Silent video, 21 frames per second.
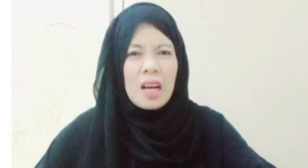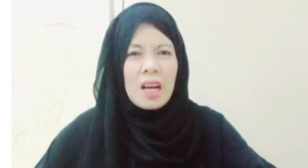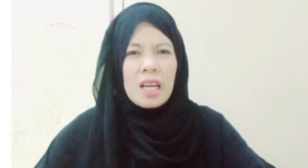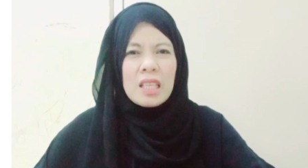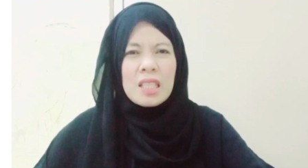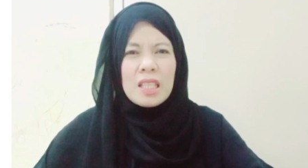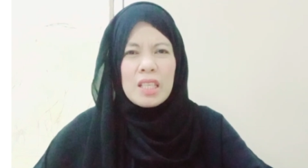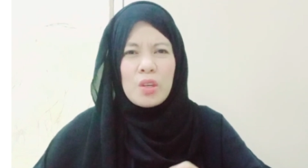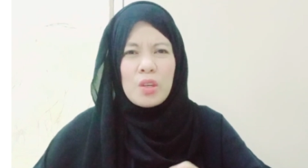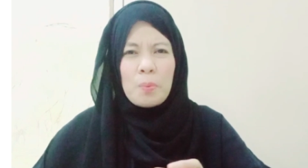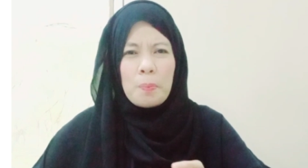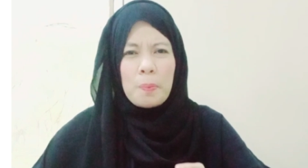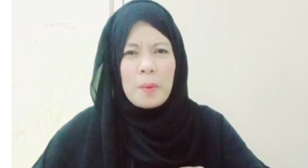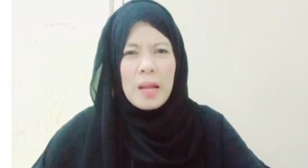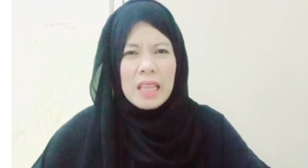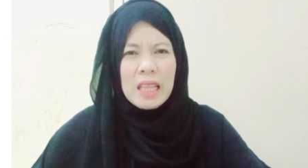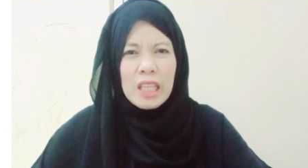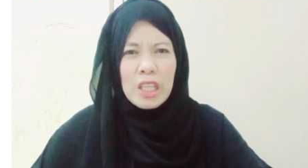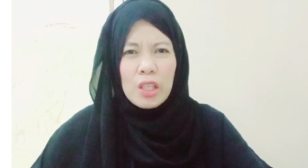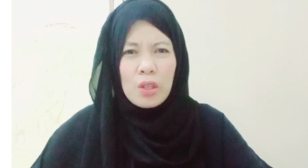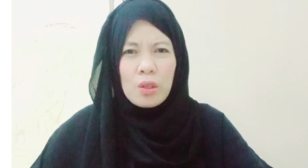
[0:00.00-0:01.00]
Kasi yung
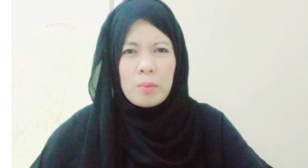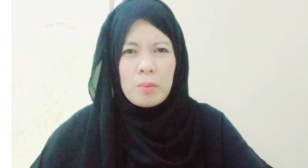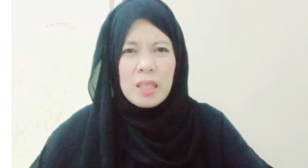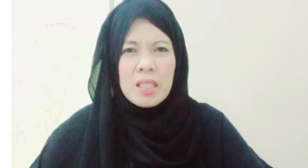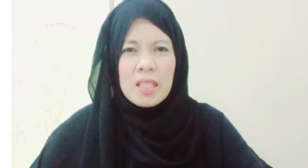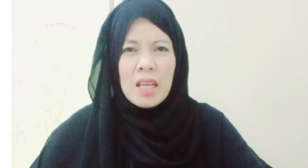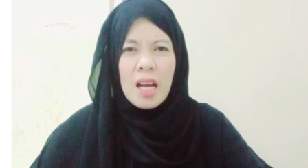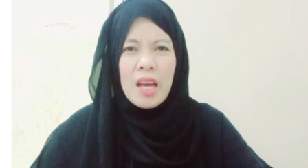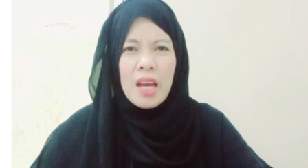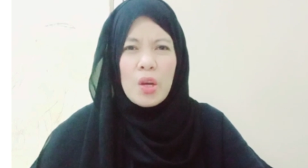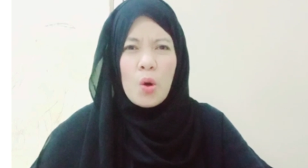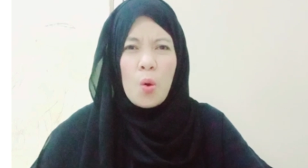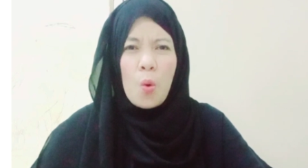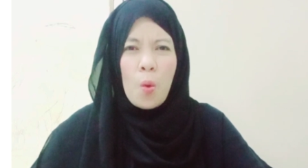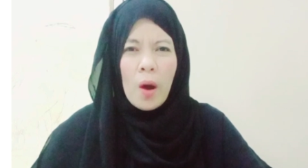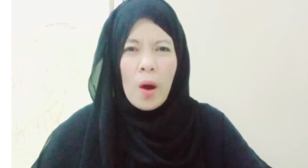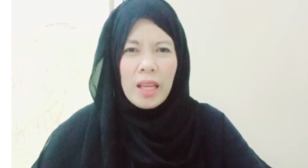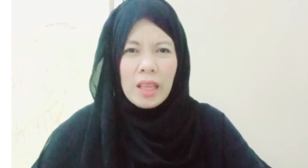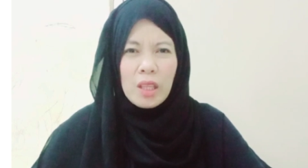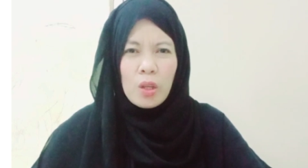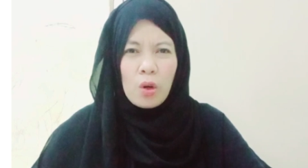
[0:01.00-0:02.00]
platinum at saka yung
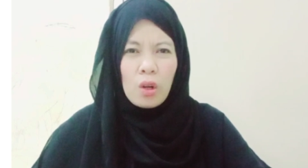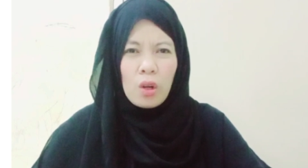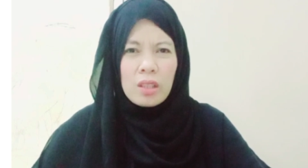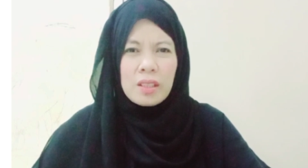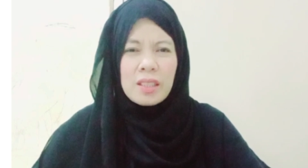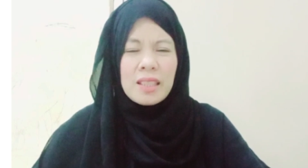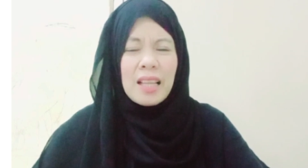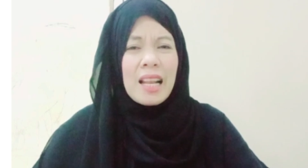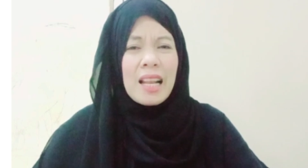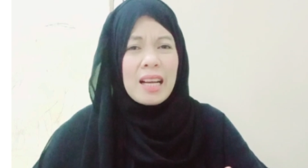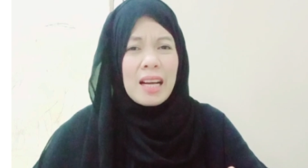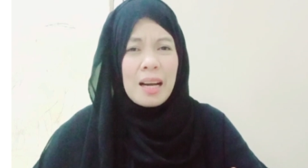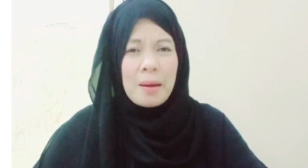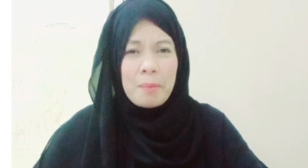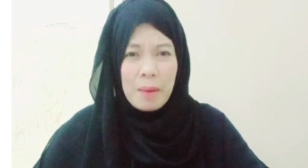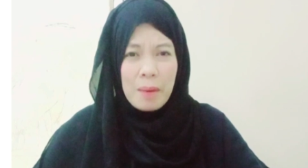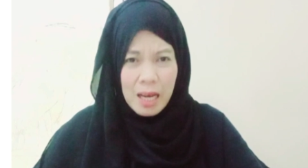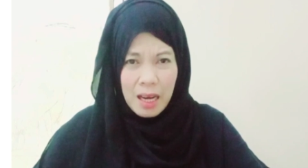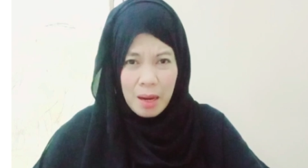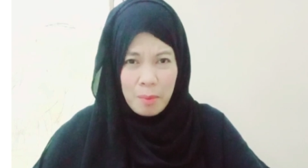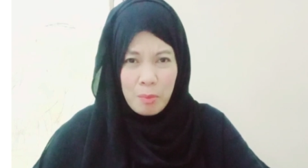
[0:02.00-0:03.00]
white gold, talagang
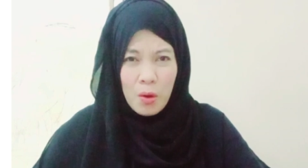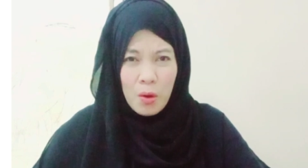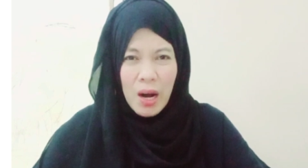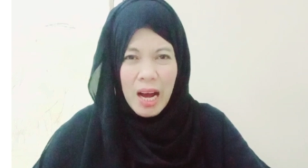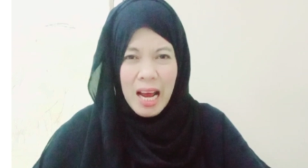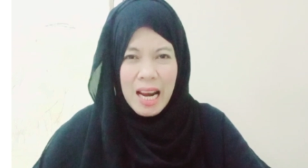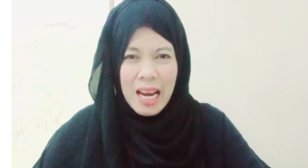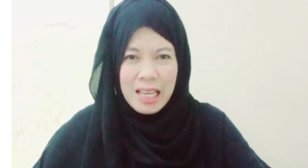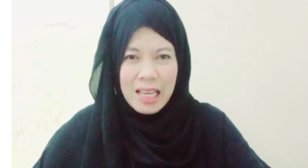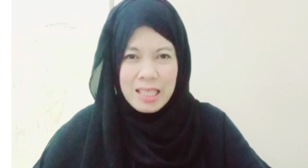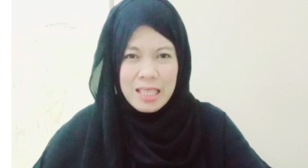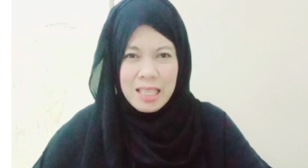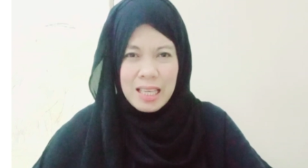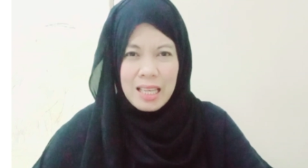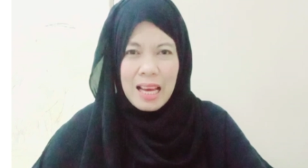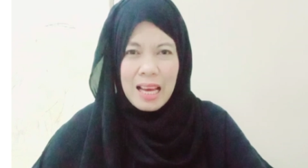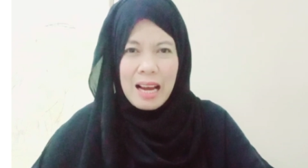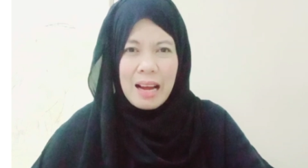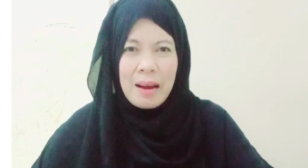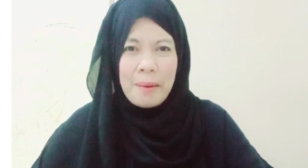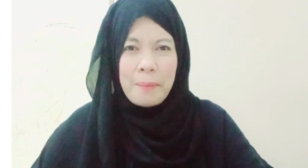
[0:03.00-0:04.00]
magkamukha lang
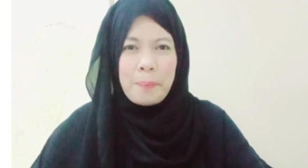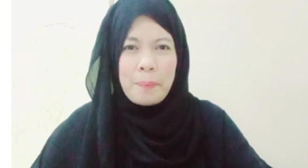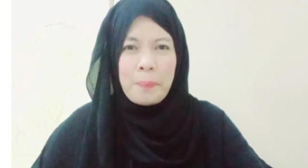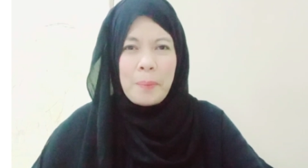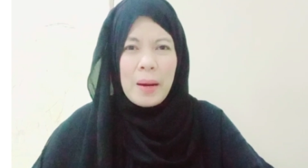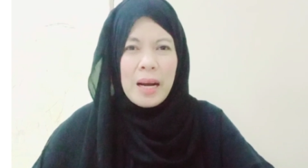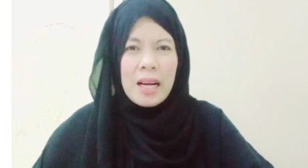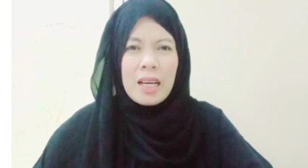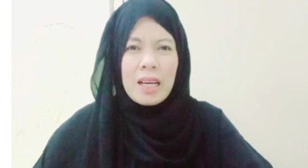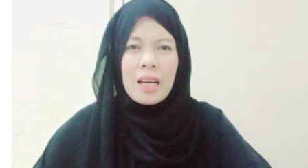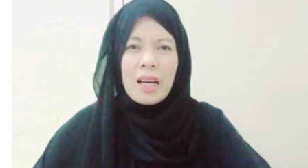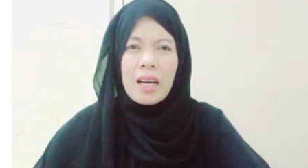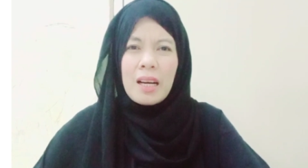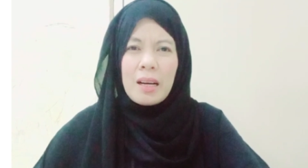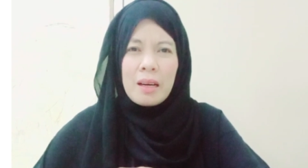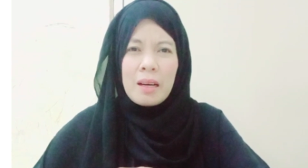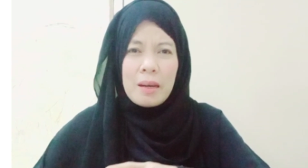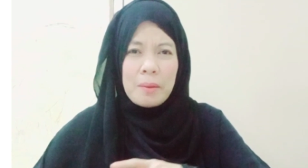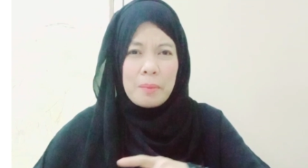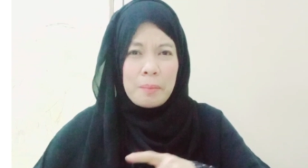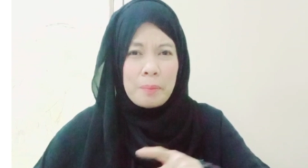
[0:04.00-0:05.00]
sila pag
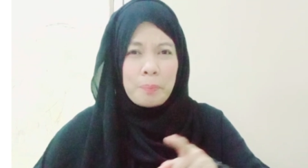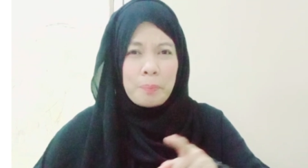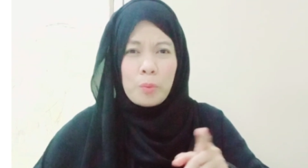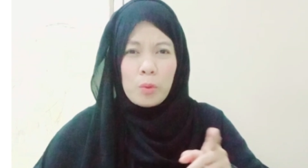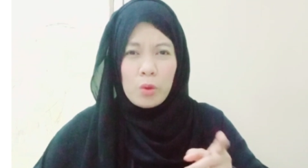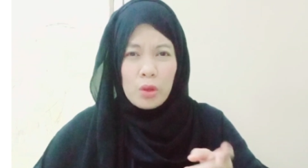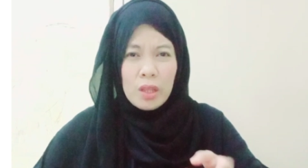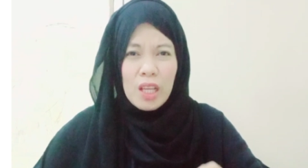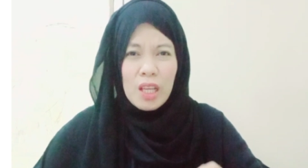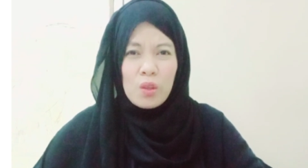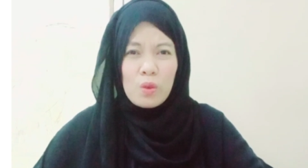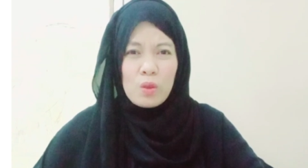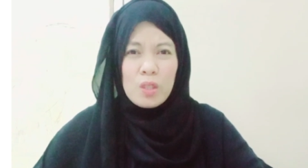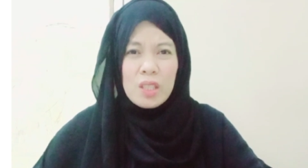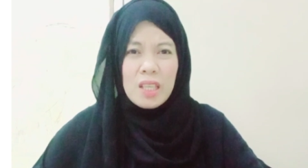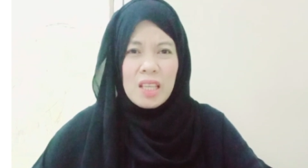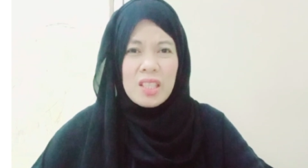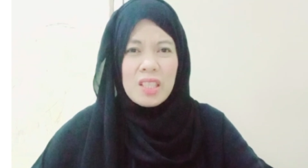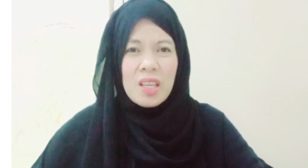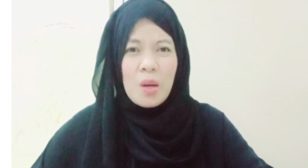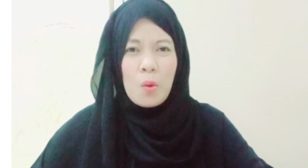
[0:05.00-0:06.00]
uh, punta nyo sa
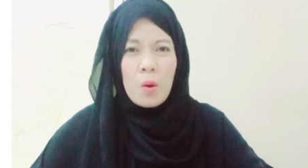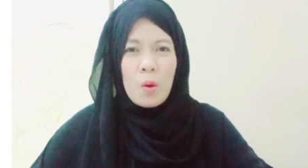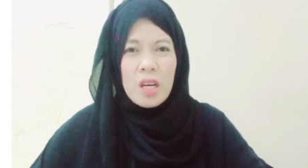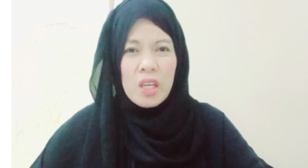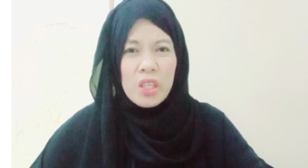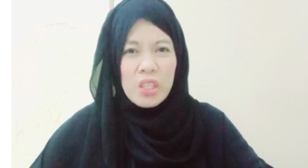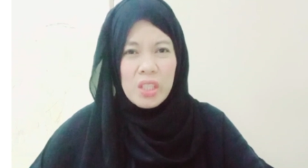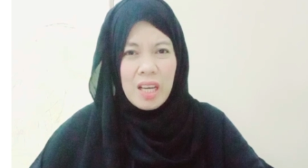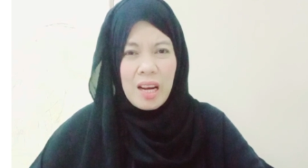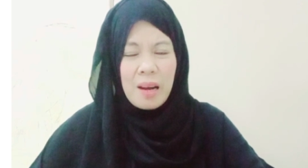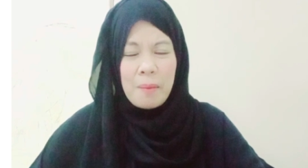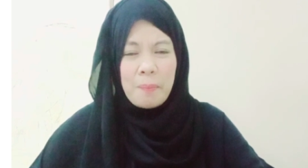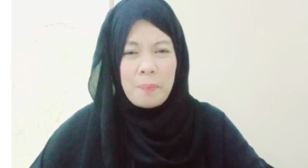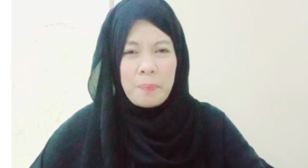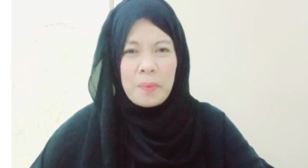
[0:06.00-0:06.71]
jewelry shop